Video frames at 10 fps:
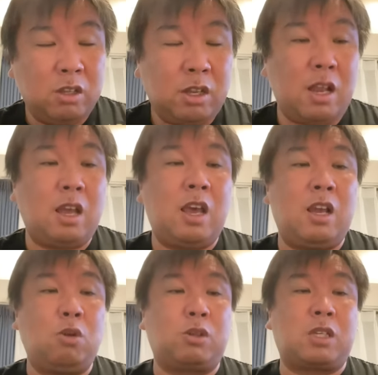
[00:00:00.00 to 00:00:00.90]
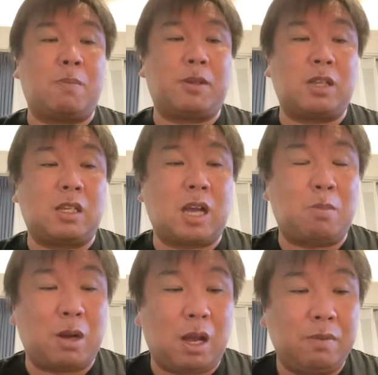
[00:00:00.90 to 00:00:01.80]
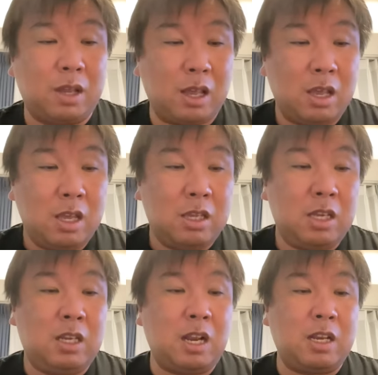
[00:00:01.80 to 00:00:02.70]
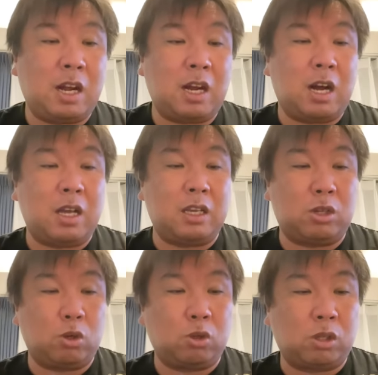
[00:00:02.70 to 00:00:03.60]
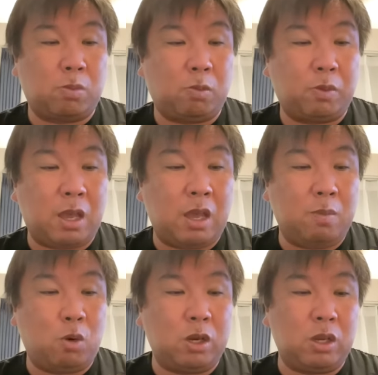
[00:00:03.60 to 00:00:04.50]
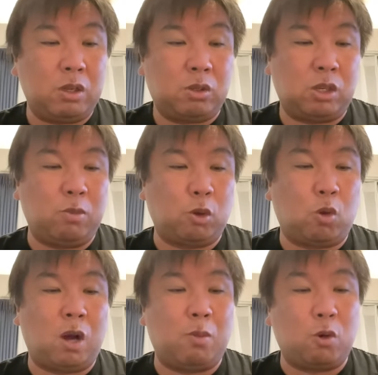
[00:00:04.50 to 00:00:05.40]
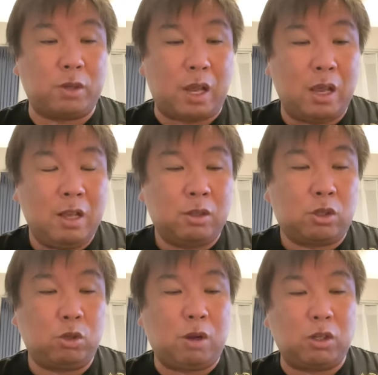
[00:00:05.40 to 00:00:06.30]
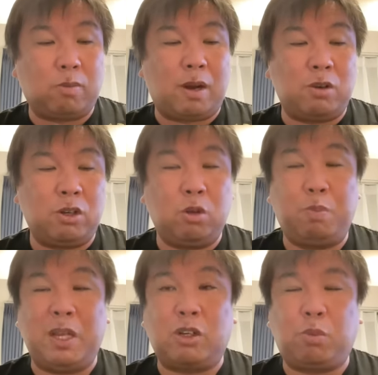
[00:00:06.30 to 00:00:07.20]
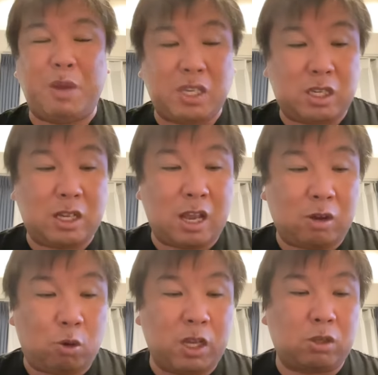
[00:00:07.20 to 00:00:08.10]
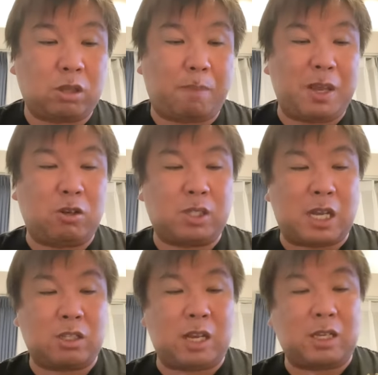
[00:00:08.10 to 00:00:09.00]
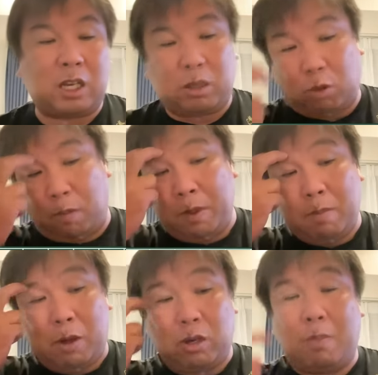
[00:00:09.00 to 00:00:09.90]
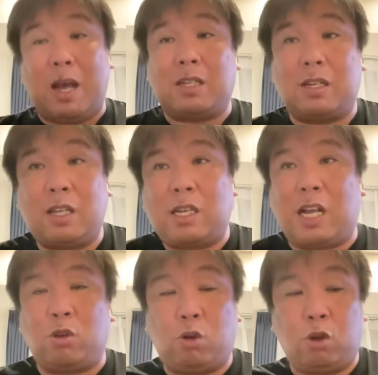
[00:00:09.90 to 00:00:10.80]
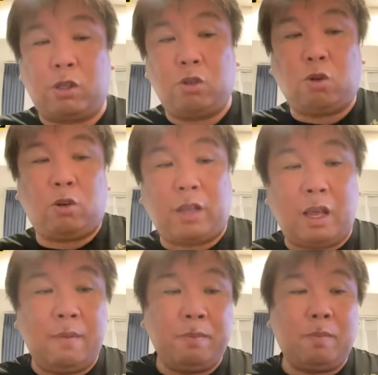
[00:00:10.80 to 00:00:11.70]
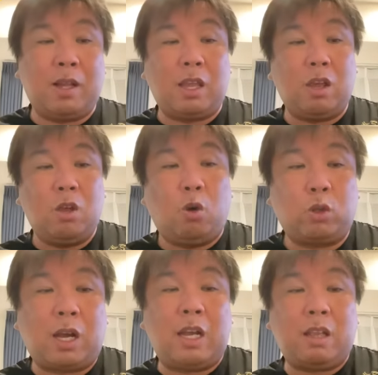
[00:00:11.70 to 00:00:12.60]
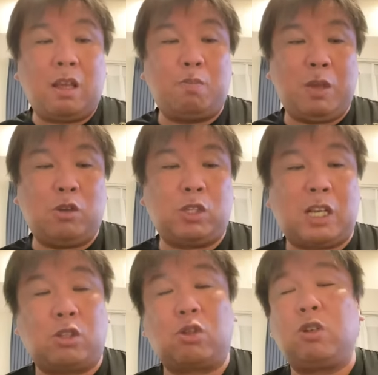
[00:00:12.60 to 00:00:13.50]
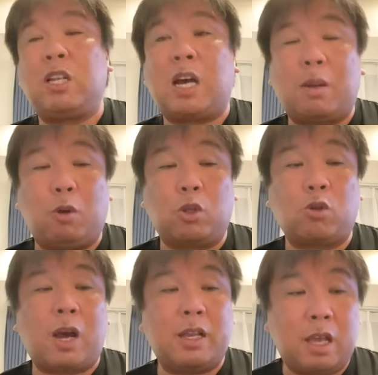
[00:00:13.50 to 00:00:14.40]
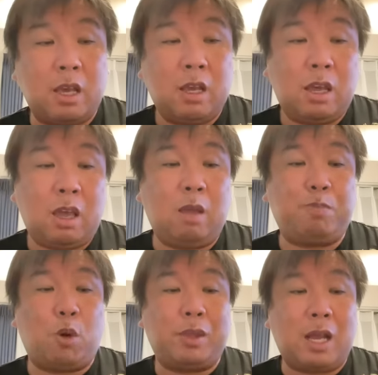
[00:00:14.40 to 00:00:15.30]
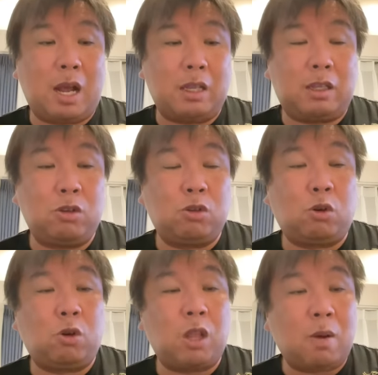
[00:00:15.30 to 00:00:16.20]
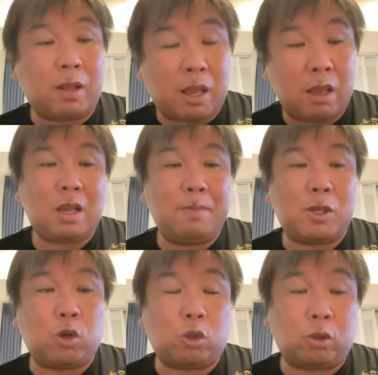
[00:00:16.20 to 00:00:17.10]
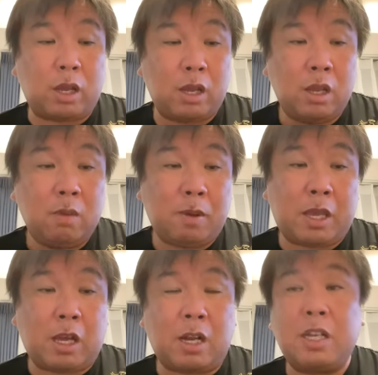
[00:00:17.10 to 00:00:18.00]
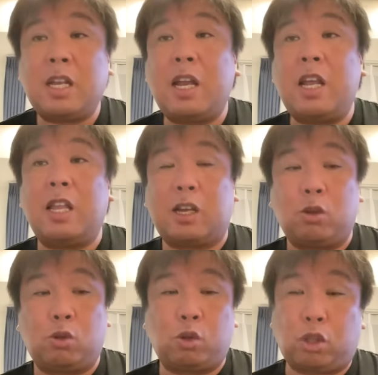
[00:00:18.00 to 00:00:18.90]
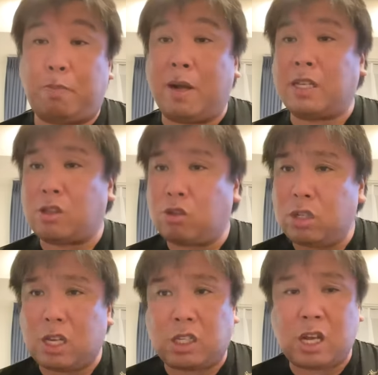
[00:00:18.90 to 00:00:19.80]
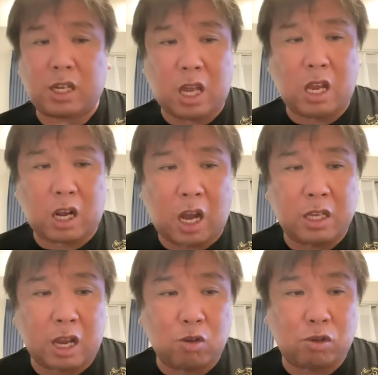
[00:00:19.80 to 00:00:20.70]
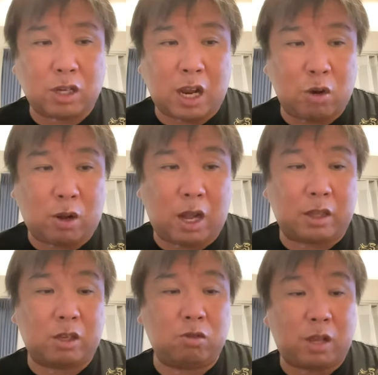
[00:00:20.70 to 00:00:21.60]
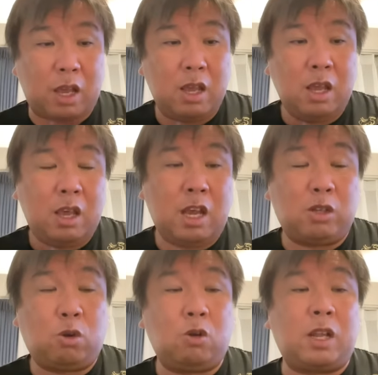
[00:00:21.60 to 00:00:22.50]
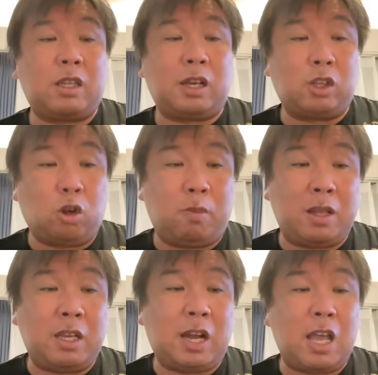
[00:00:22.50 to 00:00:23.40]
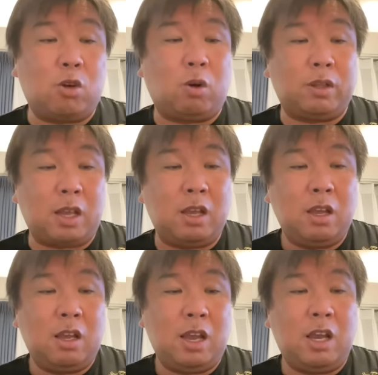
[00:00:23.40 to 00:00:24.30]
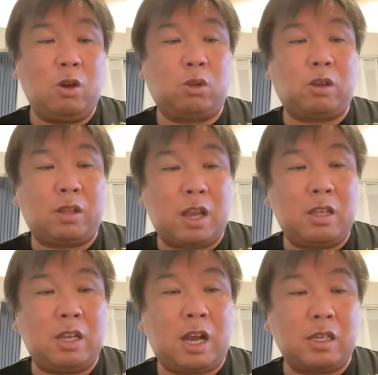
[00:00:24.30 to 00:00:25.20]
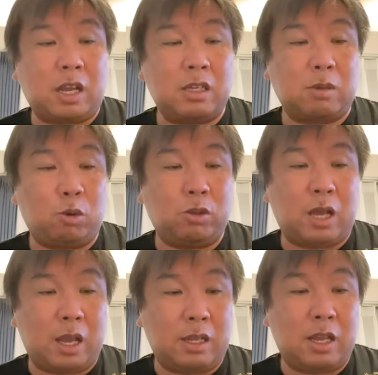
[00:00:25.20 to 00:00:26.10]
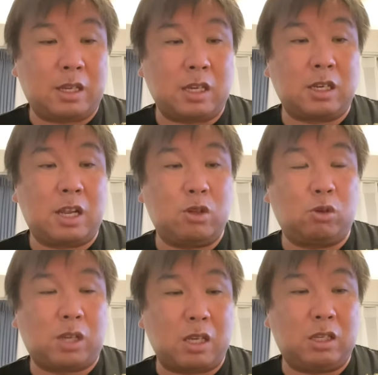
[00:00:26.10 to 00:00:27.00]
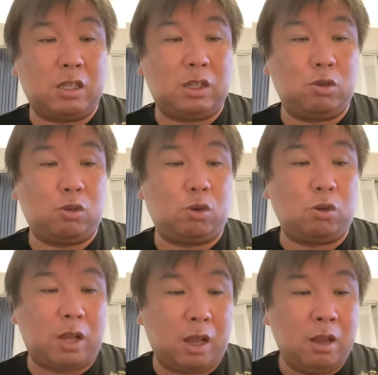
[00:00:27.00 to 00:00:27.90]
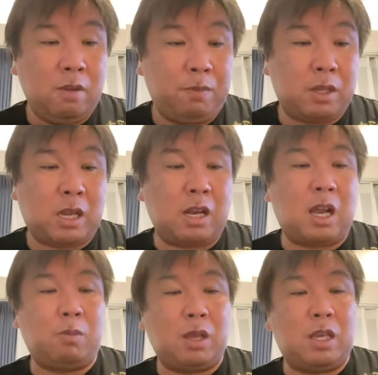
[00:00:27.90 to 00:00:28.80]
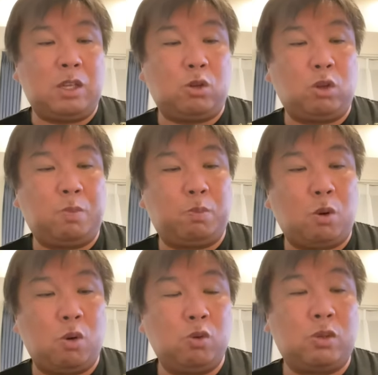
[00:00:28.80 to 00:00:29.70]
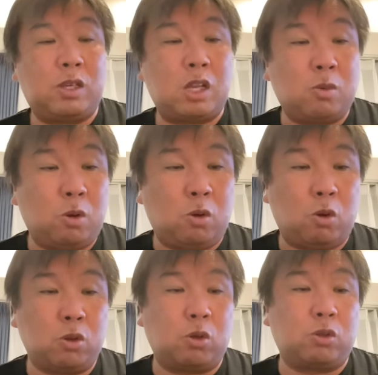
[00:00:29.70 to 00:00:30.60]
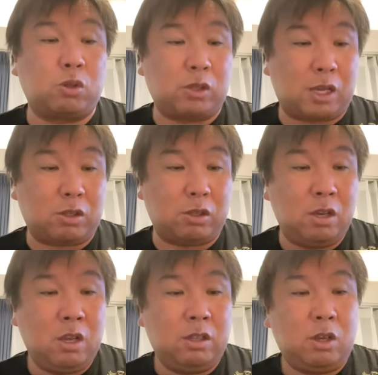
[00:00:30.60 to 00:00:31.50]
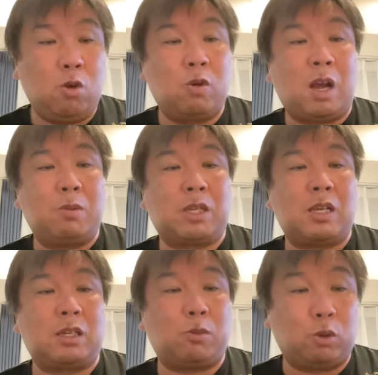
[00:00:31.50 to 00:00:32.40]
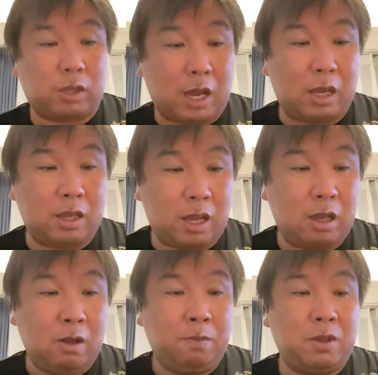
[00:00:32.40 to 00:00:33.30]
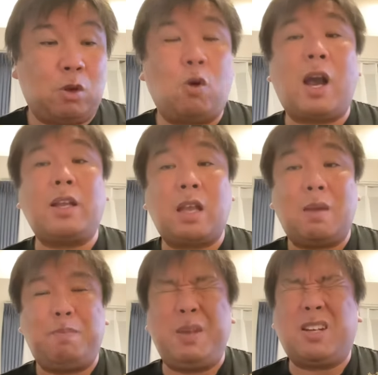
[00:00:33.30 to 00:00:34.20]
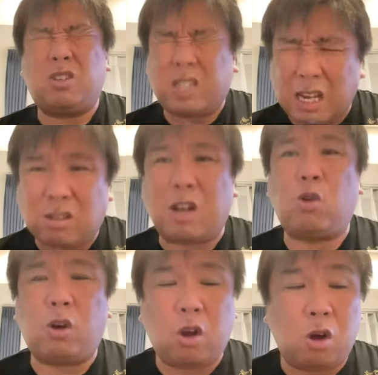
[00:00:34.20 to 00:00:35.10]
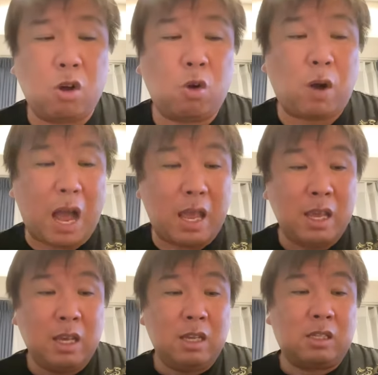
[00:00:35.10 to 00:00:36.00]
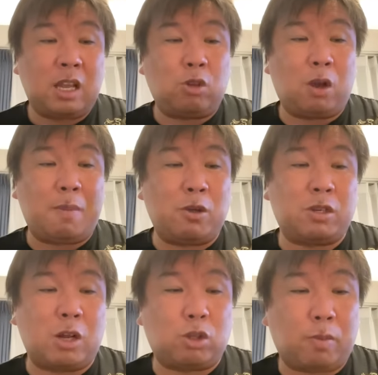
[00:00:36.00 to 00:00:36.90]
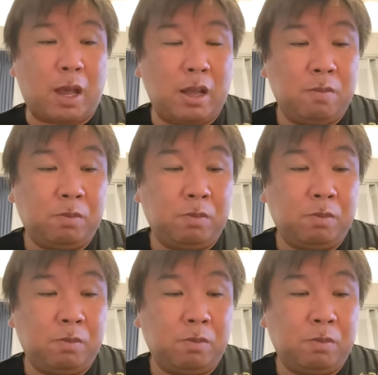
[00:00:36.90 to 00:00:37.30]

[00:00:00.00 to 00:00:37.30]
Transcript: でね、えー、ロッテ先発ね、沢村。ね、いきなり中川ヒット、そして、えー、森、杉本フォアボールで、ツーアウト満塁のビッグピンチね、オリックスはビッグチャンスだったけども、まあ、紅林ね、サードゴロっていうところで、まあね、お互いね、ビッグチャンス作りながらも、初回ね、えー、1本出ないっていうところではね、まあ、ちょっとね、まあ、結果2対0だけど、ちょっとバタついた試合展開になるんじゃないのかっていうね、えー、ところだったけど、まあ、2回以降はね、えー、ロッテはね、2回三者凡退、ね、3者連続三振っていうところで、で、3回もね、ヒット1本打つけども、後続続かず、で、4回も三者凡退、ね。で、5回ね、ビッグチャンスはここよ、5回。先頭山口レフト前。